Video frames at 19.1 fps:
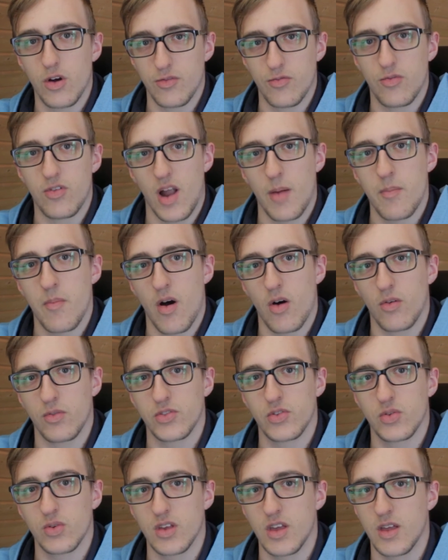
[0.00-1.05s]
in Flammen
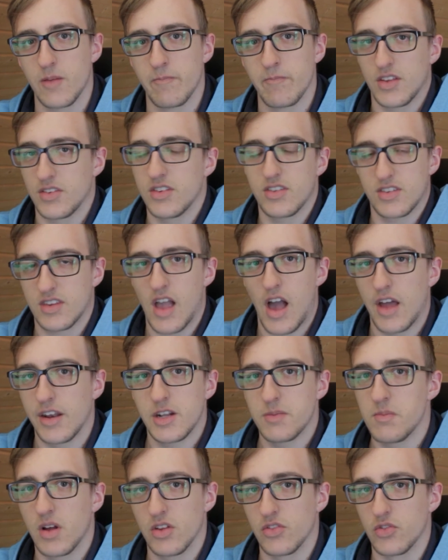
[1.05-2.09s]
aufzugehen. Das ist gar
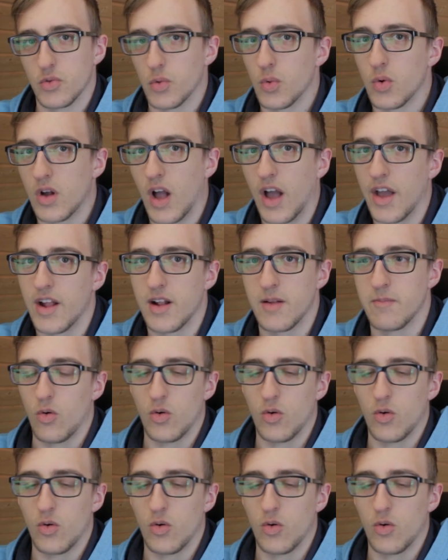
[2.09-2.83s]
nicht mal so geil.